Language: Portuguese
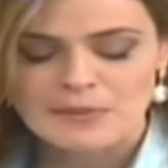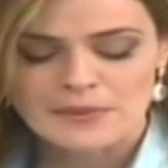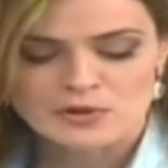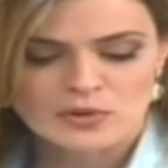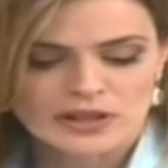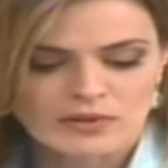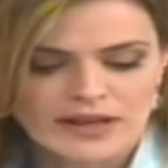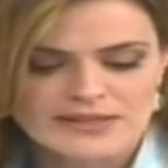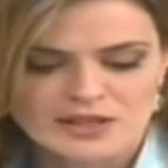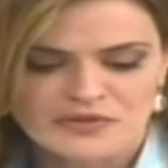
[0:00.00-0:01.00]
Tem uma pessoa que não
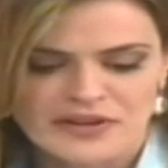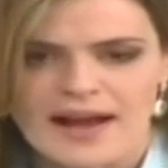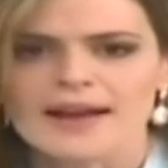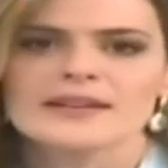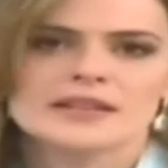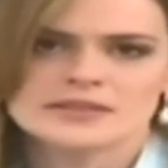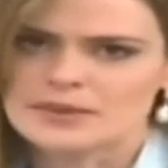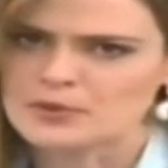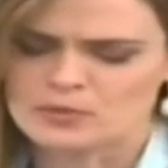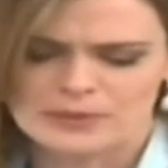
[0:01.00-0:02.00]
quer se identificar aqui,
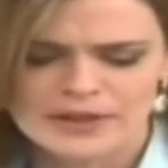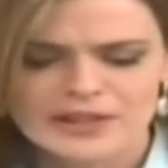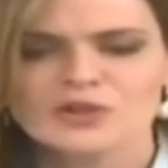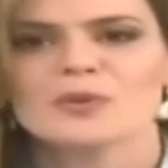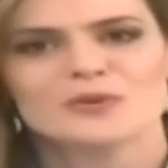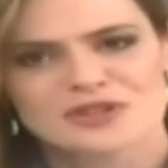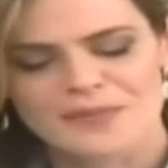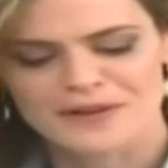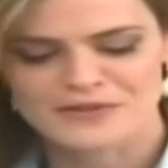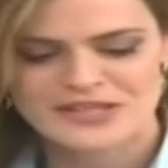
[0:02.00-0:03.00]
sem problema nenhum. Bom
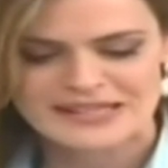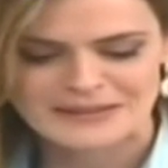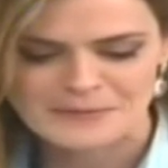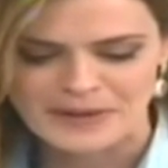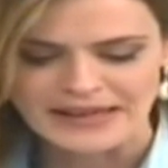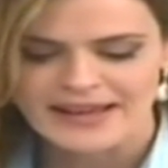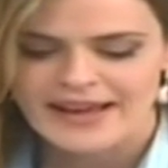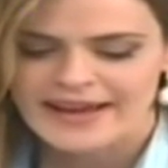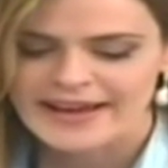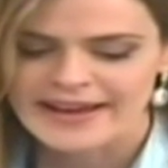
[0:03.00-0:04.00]
dia para você também.
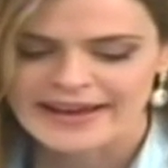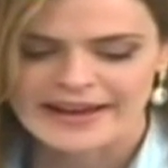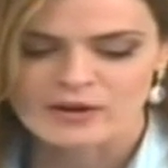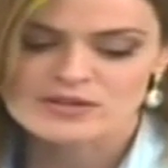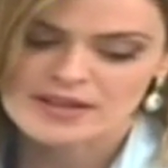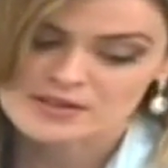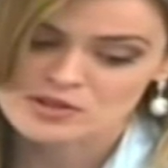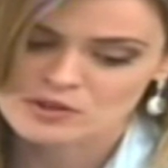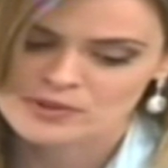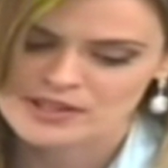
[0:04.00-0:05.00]
É, gostaria
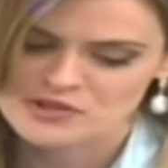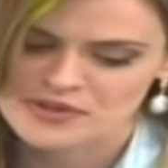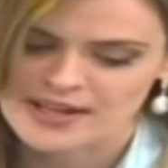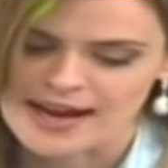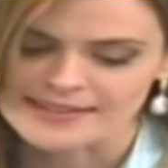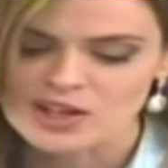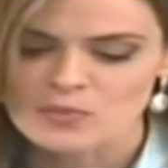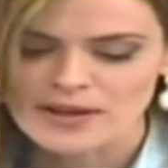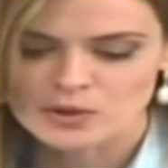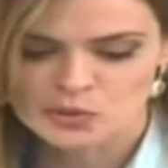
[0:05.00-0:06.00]
de não me identificar. Tenho
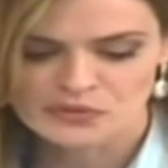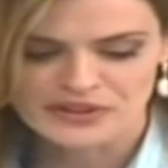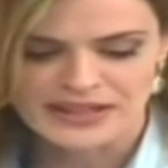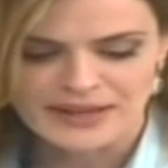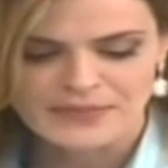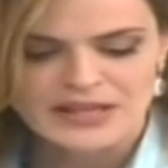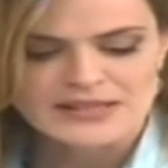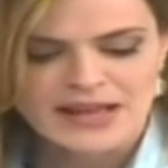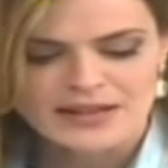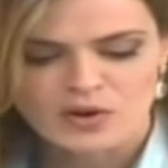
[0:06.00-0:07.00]
uma dúvida.
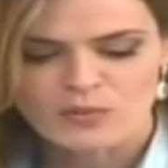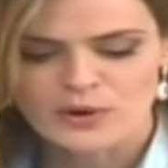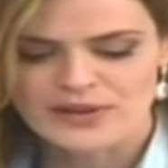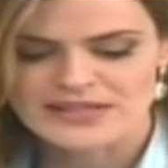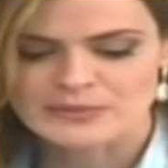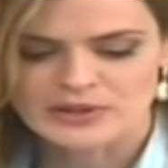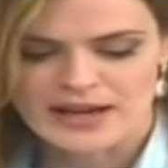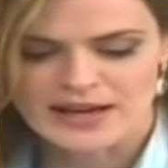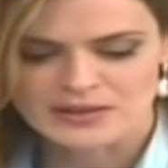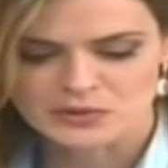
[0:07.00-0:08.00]
Saí com meu
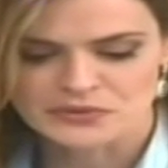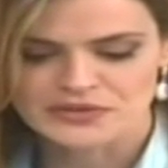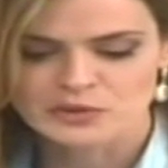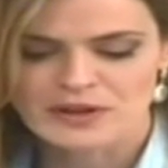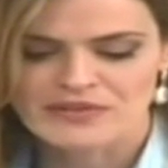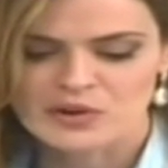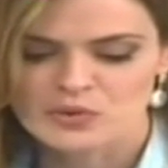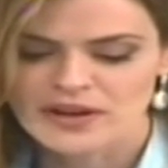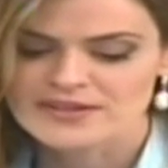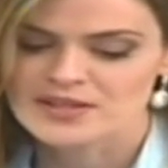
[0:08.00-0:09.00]
ex-namorado, vi uma
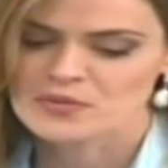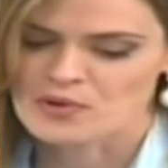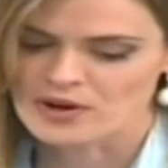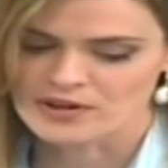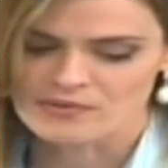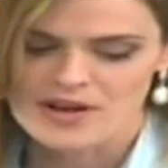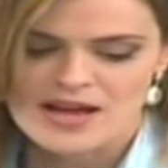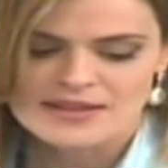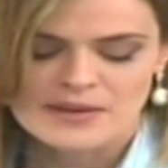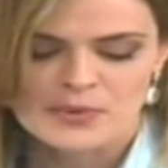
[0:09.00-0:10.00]
verruga em seu órgão.
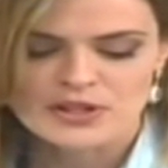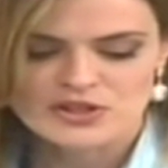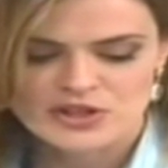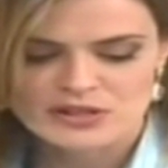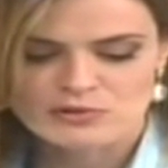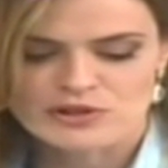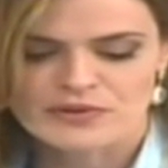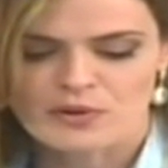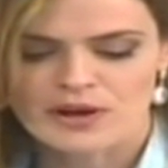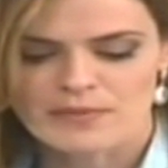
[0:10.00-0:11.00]
Depois disso,
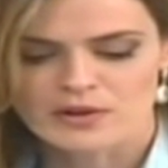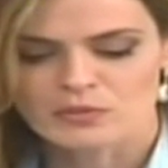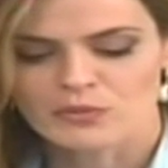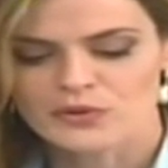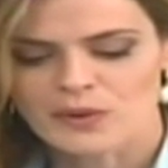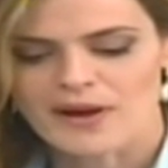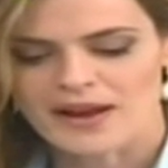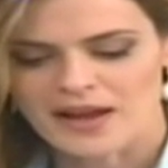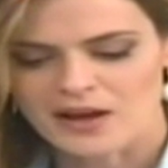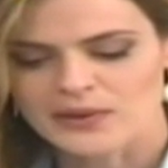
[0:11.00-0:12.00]
tive corrimento muito
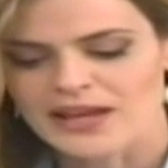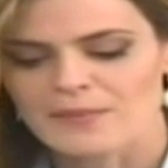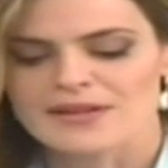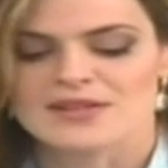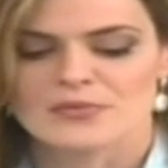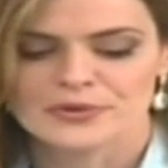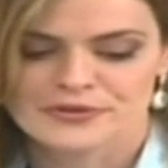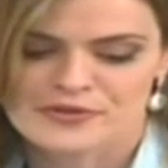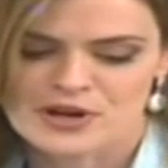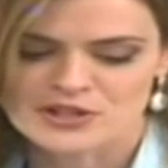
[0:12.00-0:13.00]
amarelo e queimação
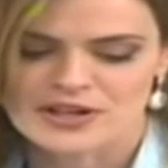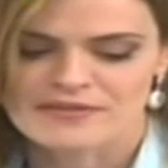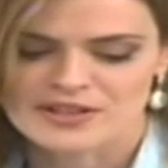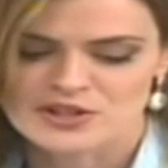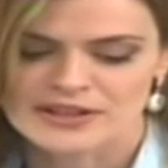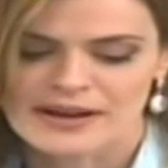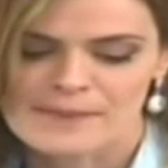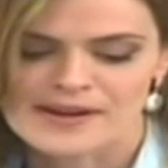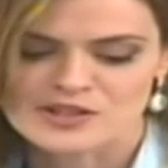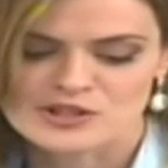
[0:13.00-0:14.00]
muito forte na vagina
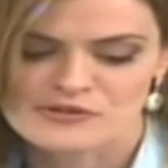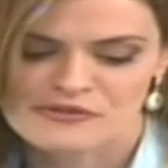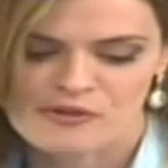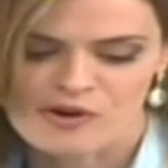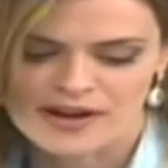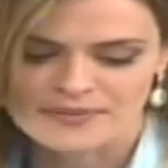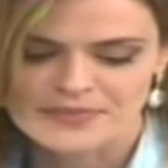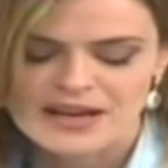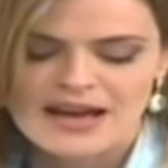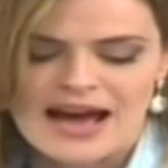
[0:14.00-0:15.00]
na parte de fora.
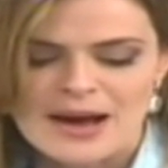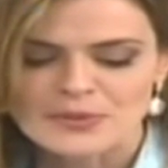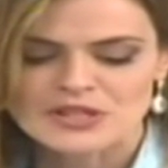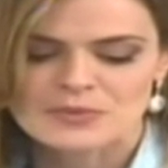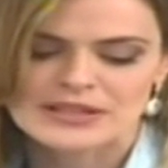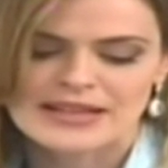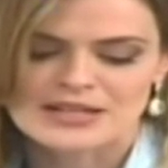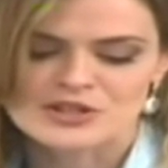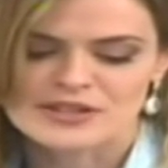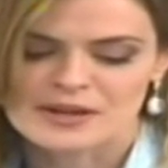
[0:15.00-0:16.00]
Há
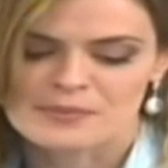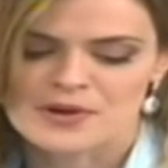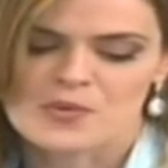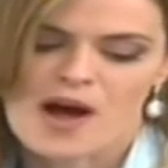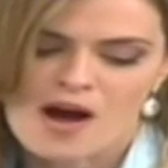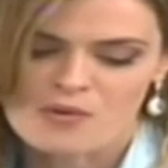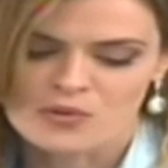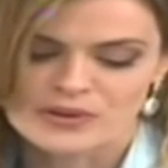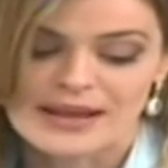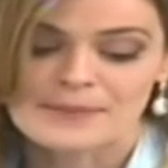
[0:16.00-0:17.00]
possibilidade de ter pego
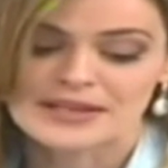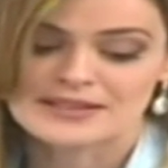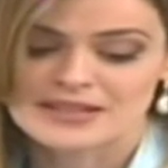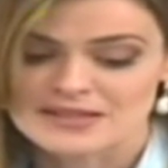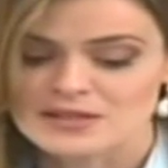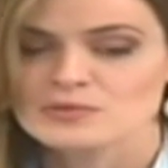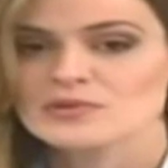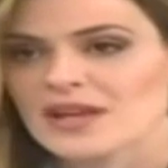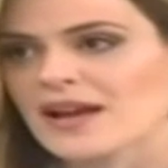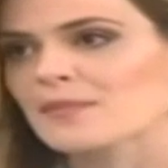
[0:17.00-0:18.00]
algo? Na penetração,
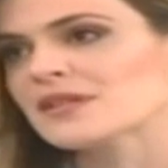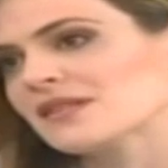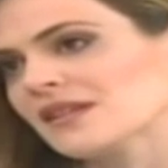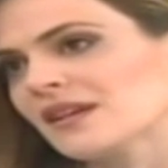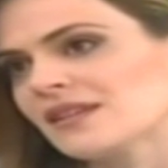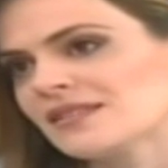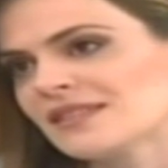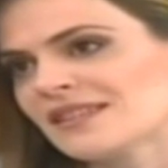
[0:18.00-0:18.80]
usei camisinha.